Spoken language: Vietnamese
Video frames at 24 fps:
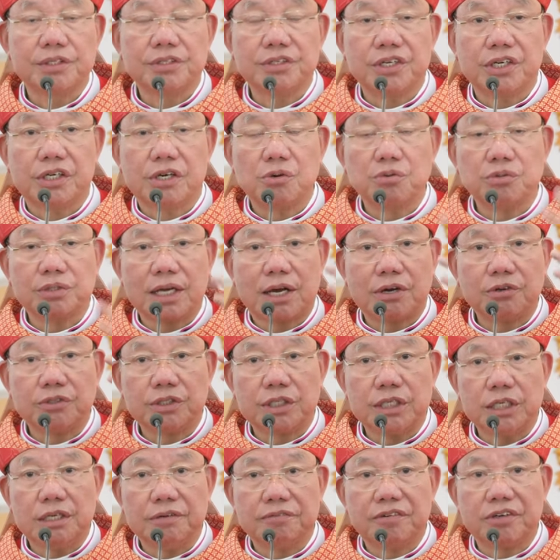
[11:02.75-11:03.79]
Người công giáo
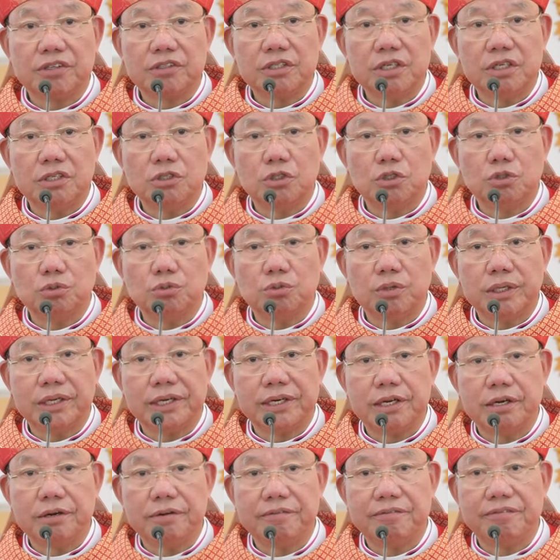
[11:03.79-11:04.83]
tin vào Thiên Chúa
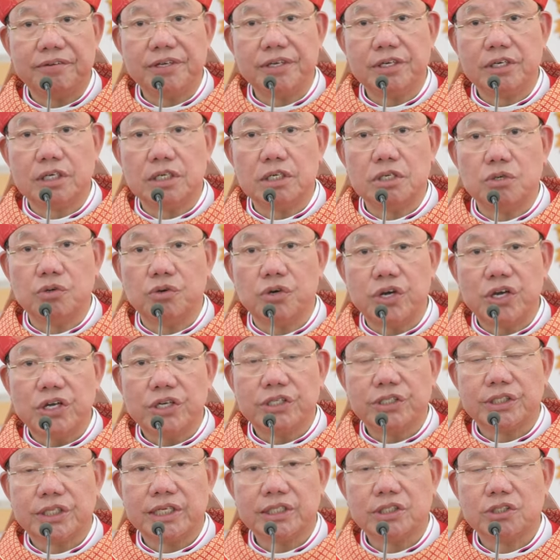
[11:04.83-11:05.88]
là đấng vĩnh cửu
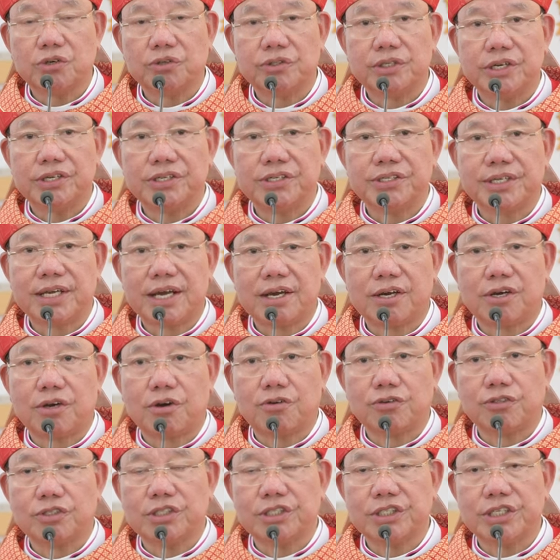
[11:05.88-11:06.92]
sẽ cho thân xác
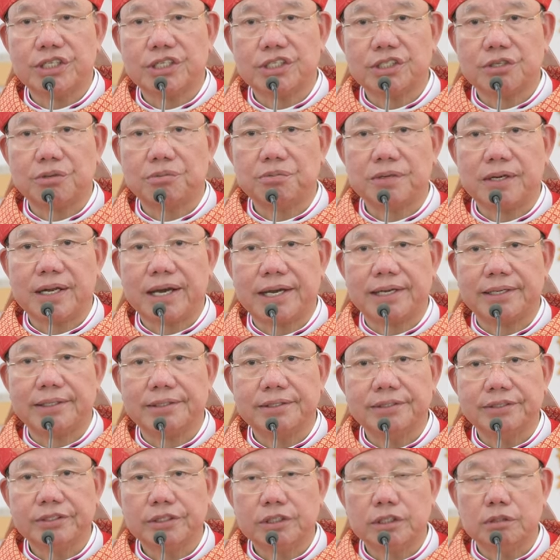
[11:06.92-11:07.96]
con người sống lại
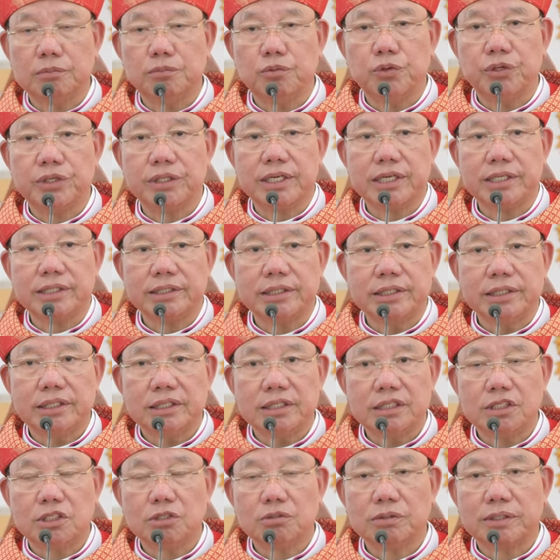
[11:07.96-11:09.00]
từ bụi đất
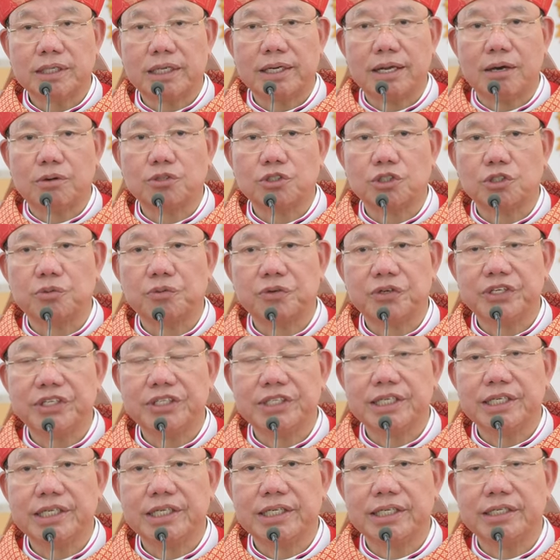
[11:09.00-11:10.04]
như chúng ta đọc trong kinh
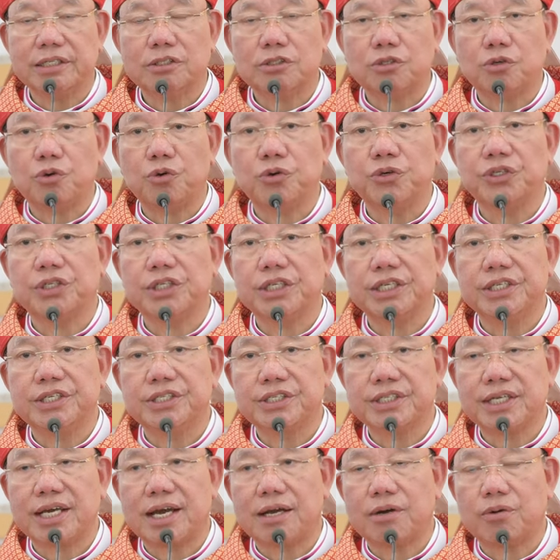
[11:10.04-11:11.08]
tin kính tôi tin
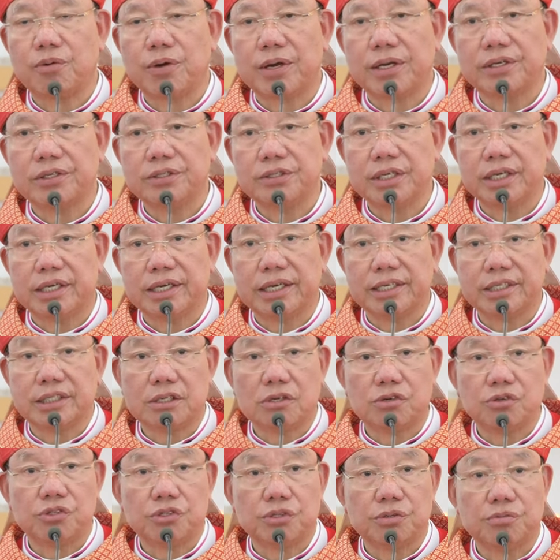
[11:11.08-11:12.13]
xác loài người ngày
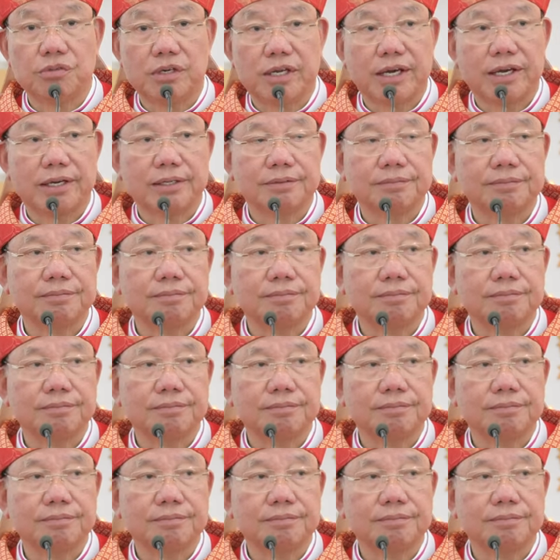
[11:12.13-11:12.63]
sau sống lại.